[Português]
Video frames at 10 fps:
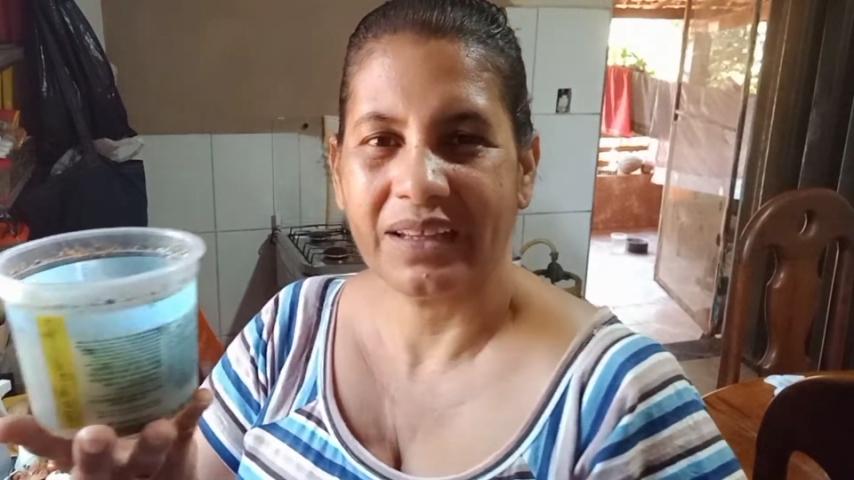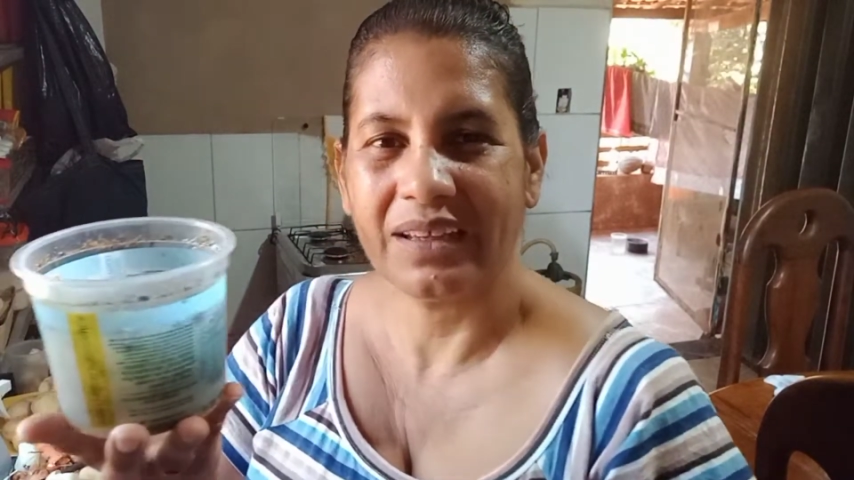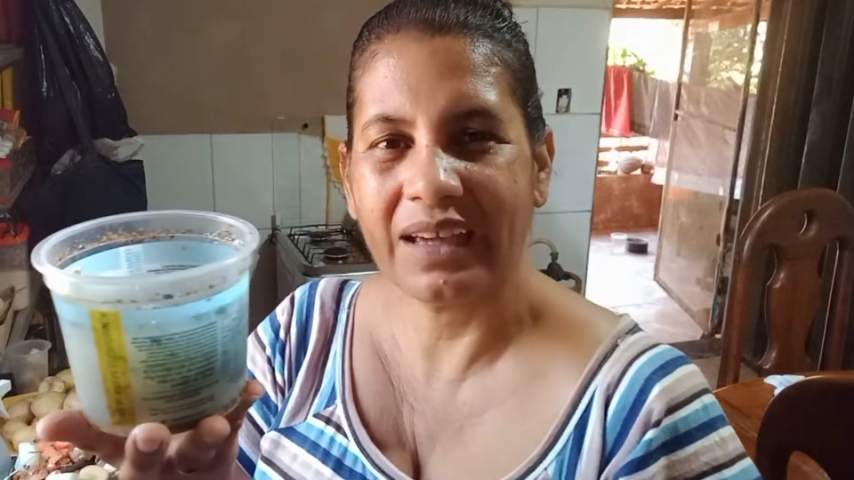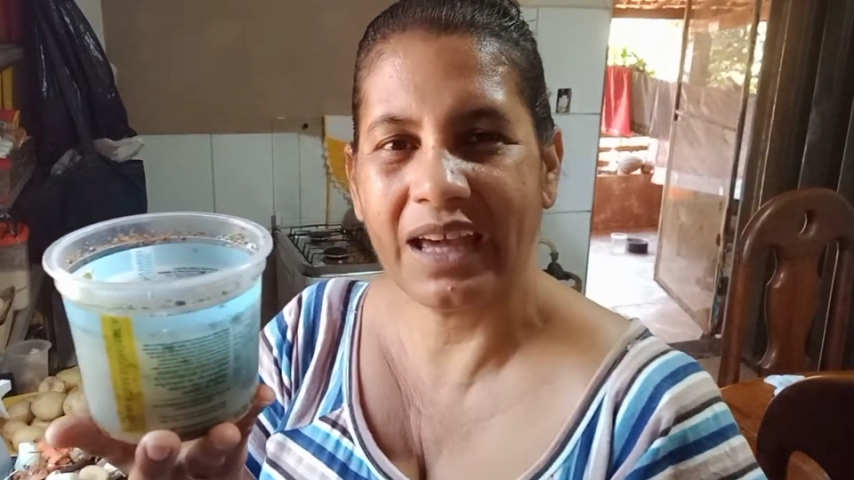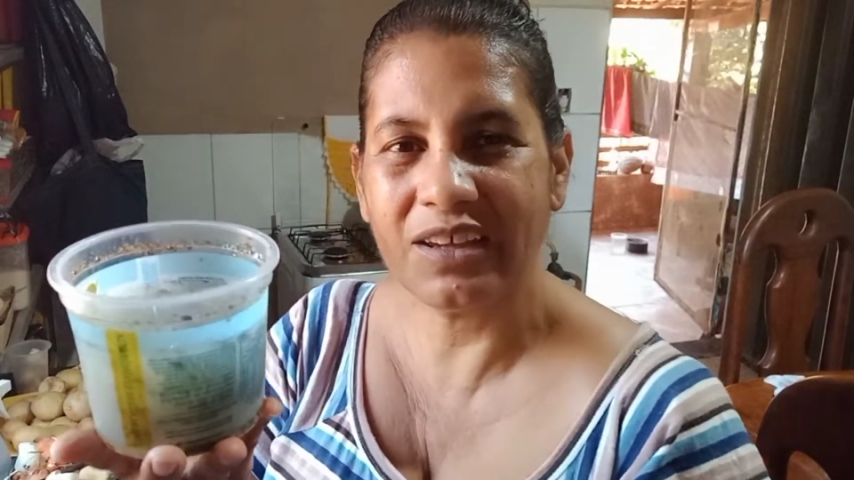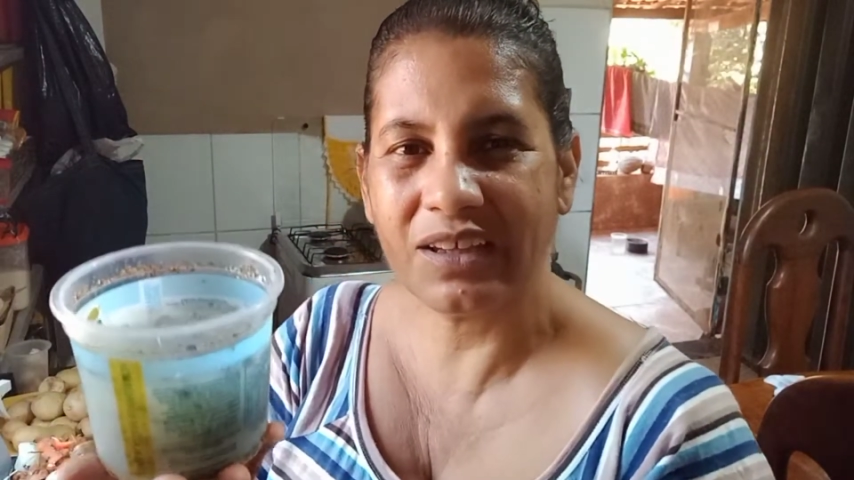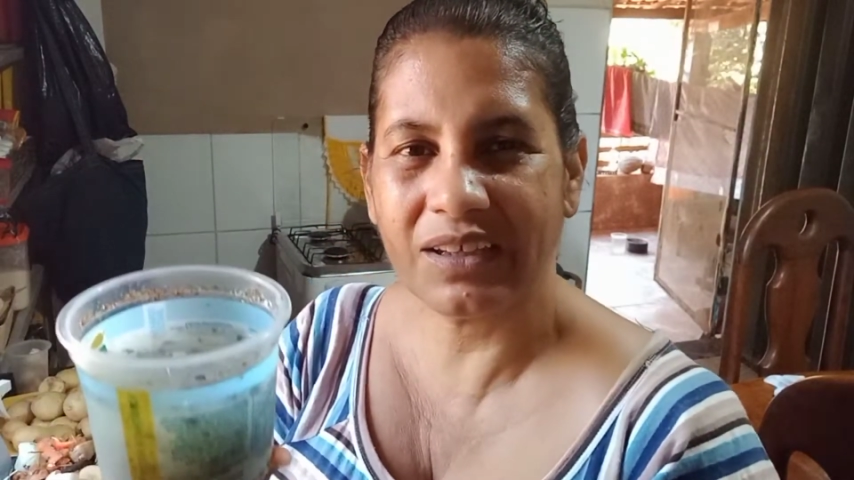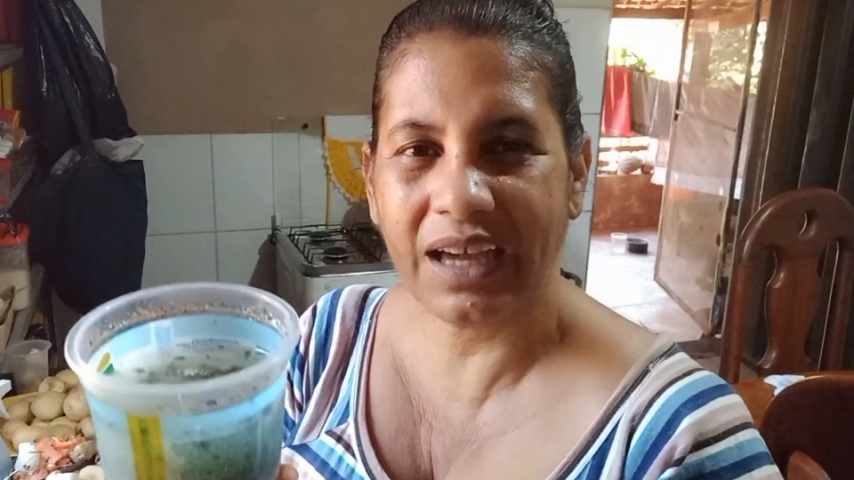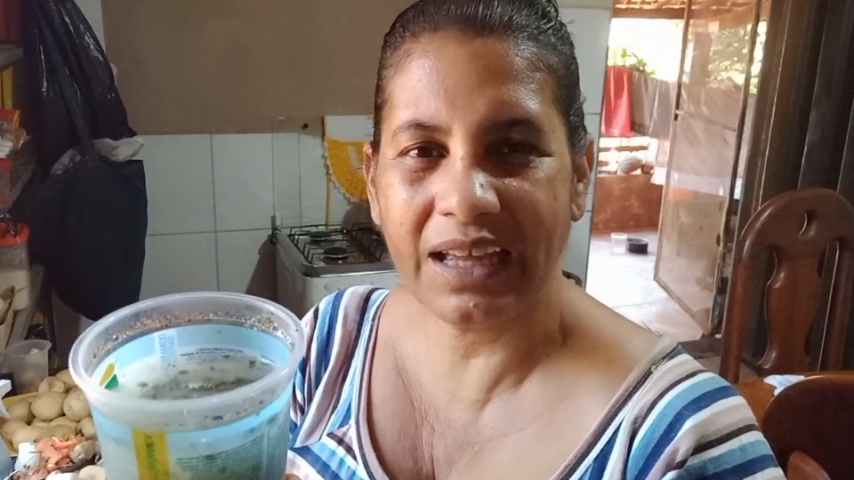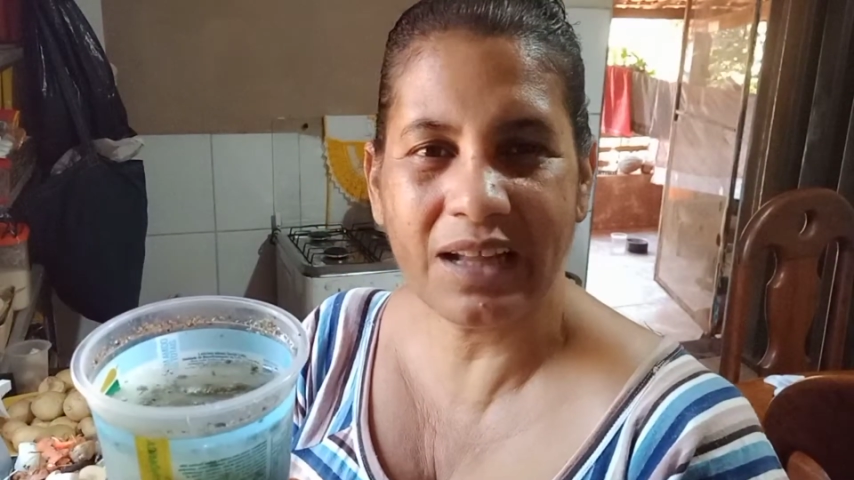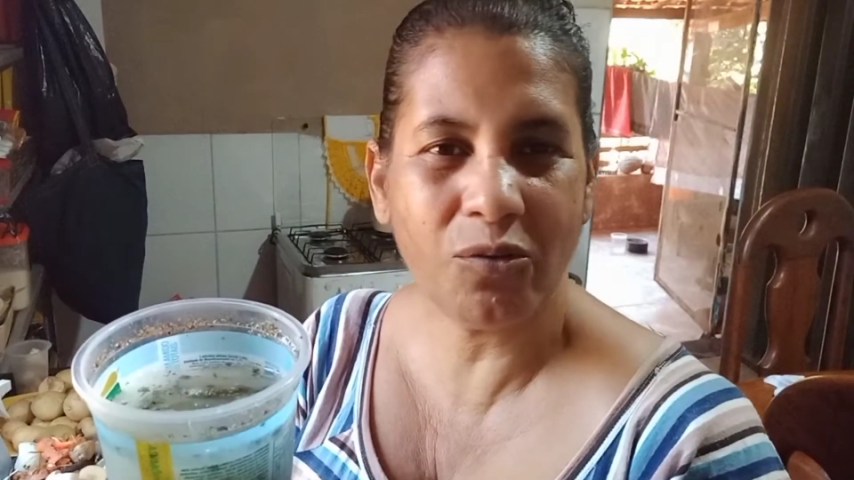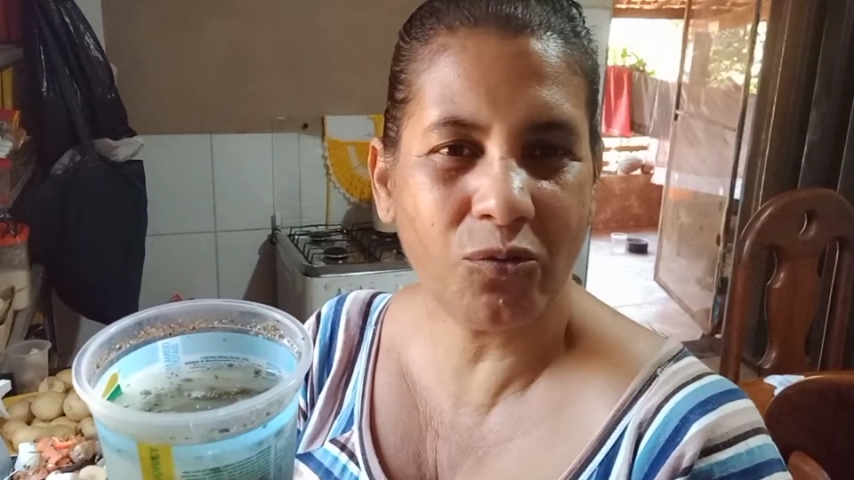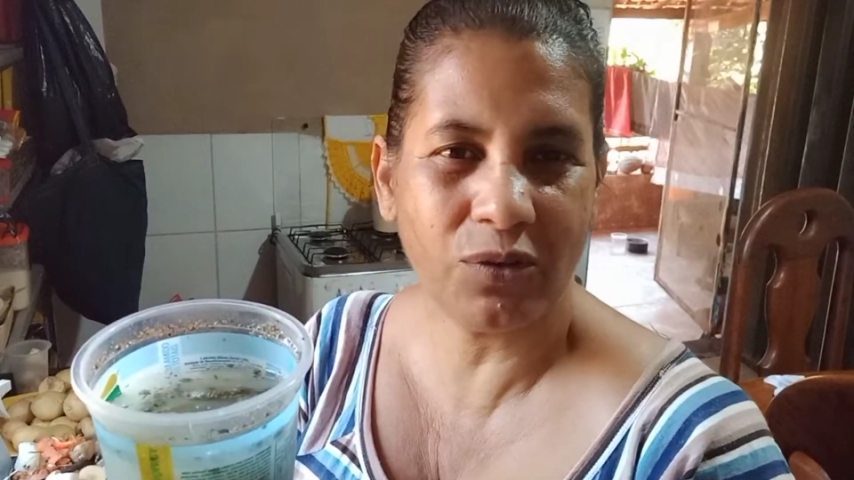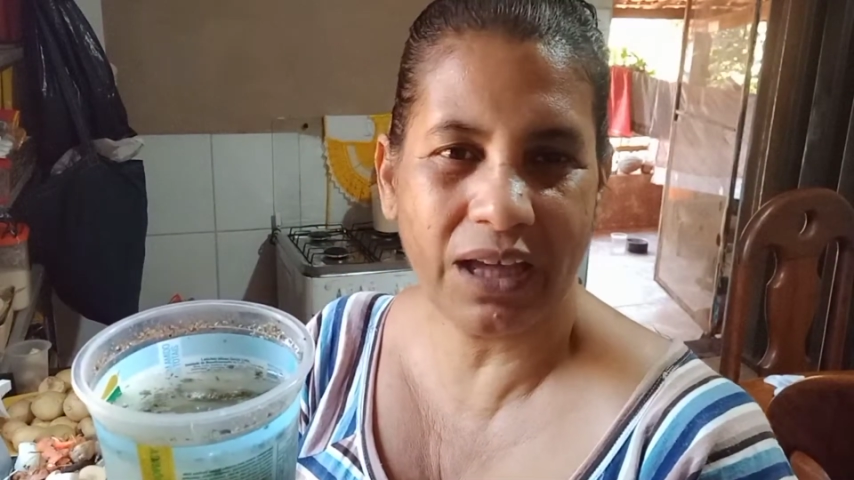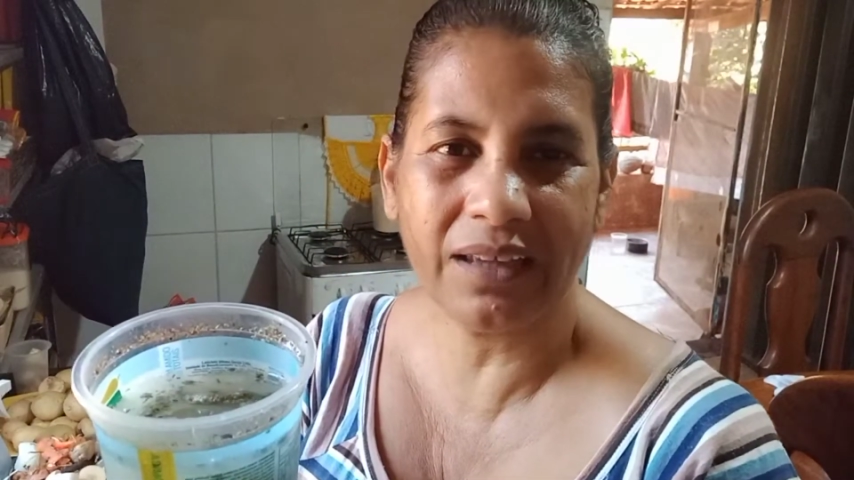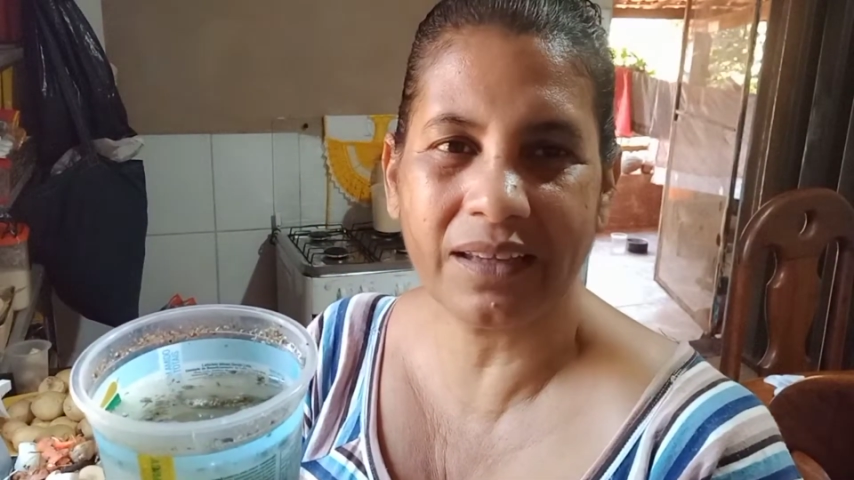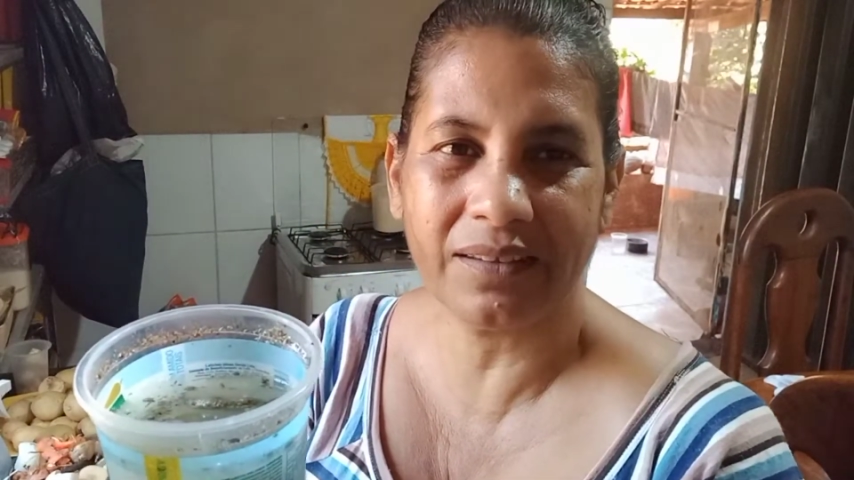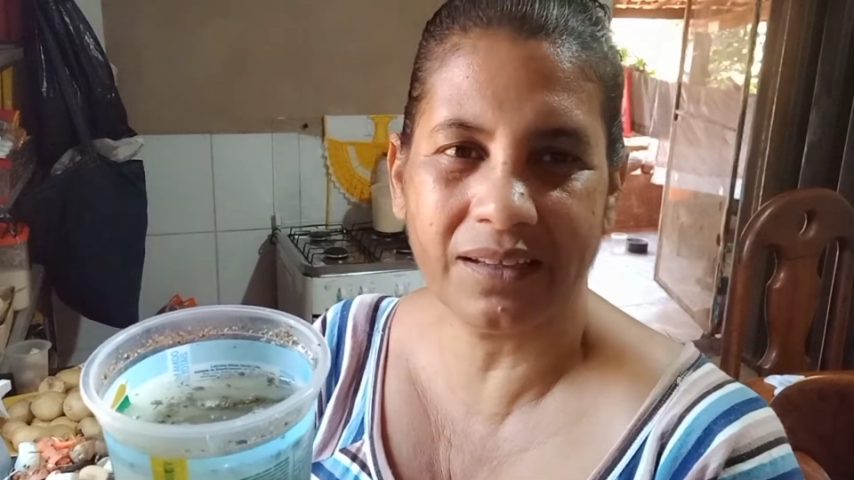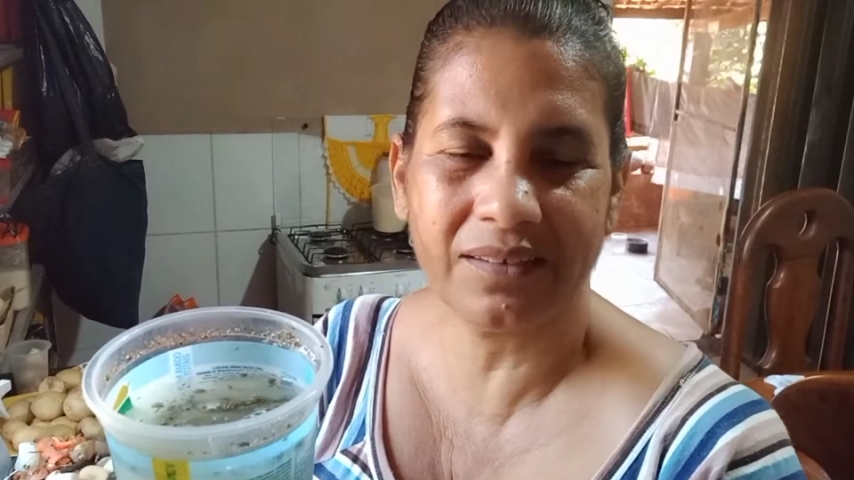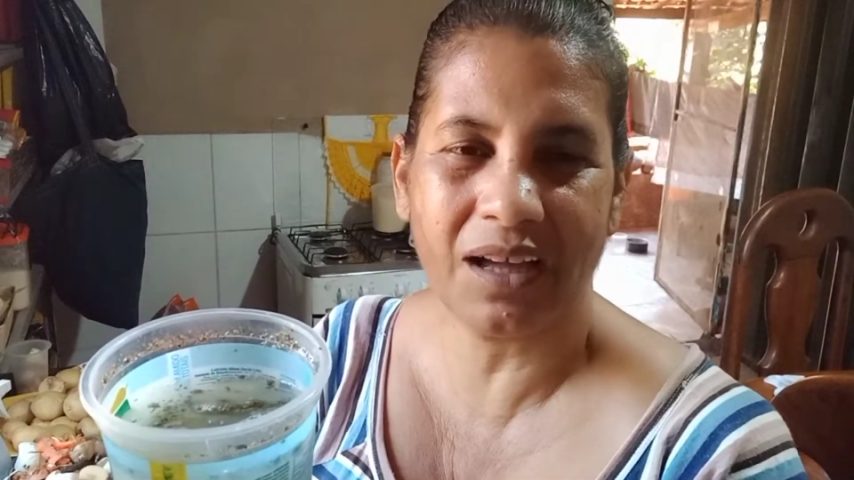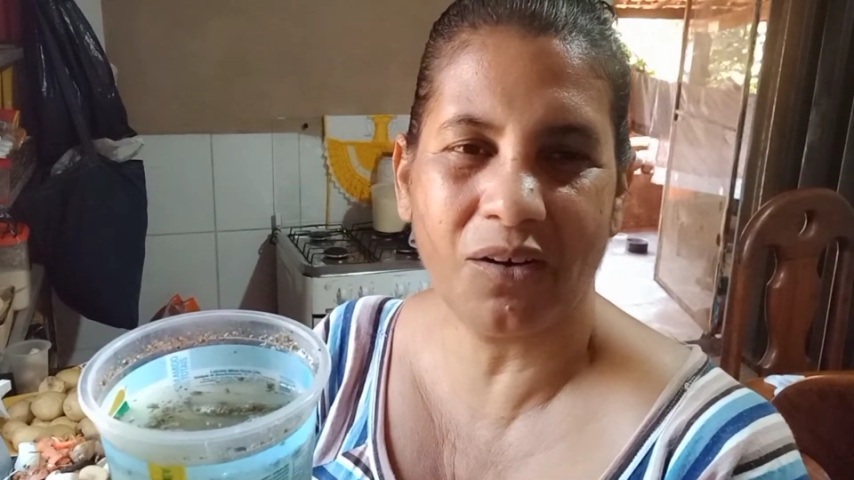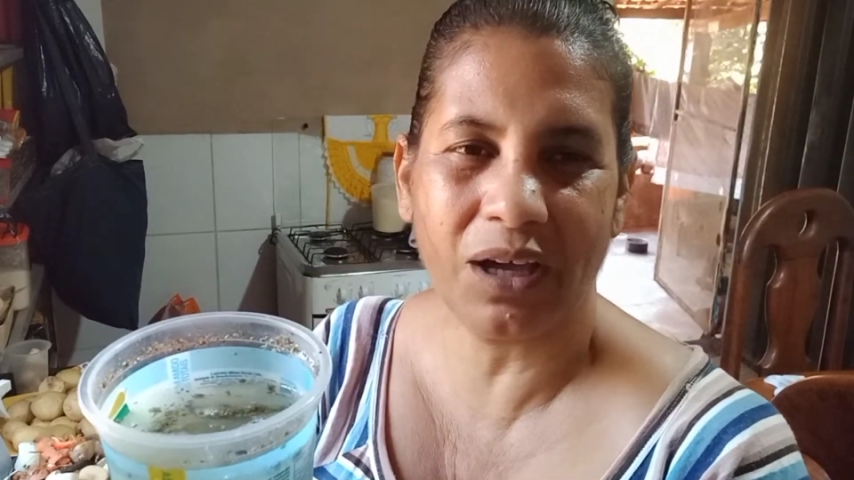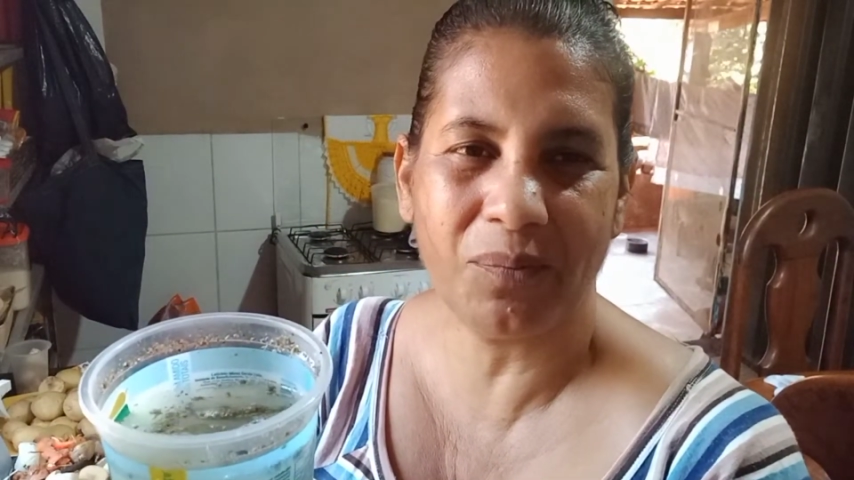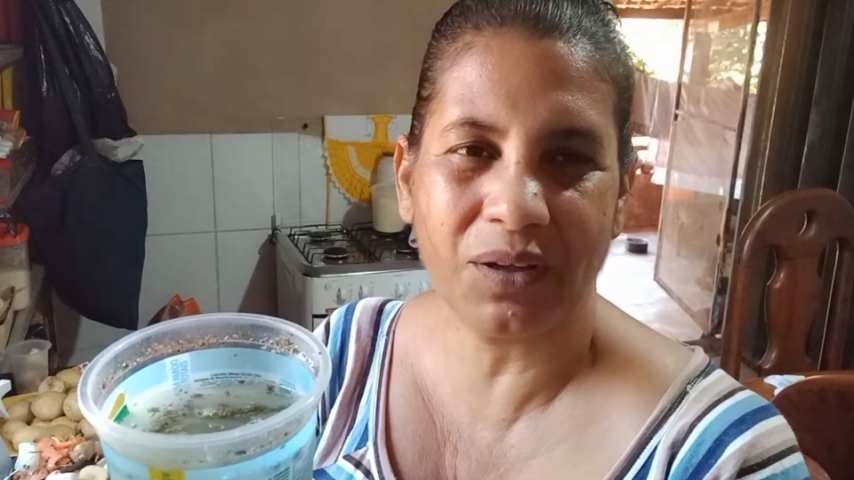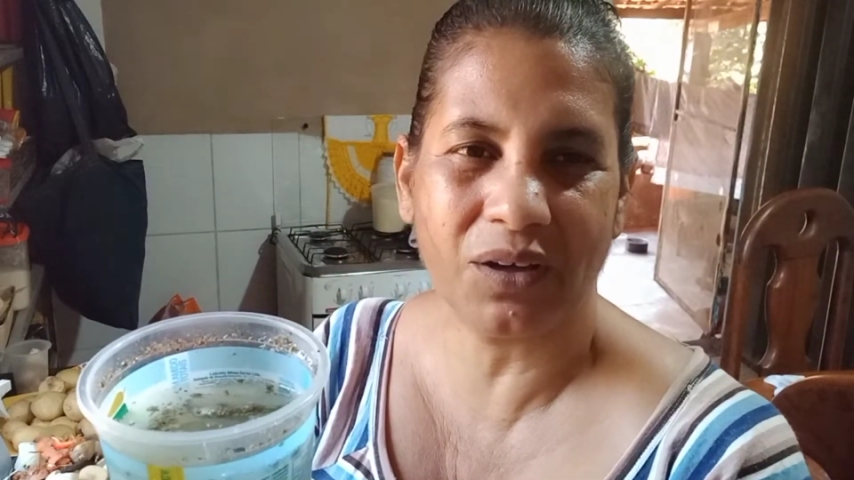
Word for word: Quem, quem não conhece, às vezes tem alguém,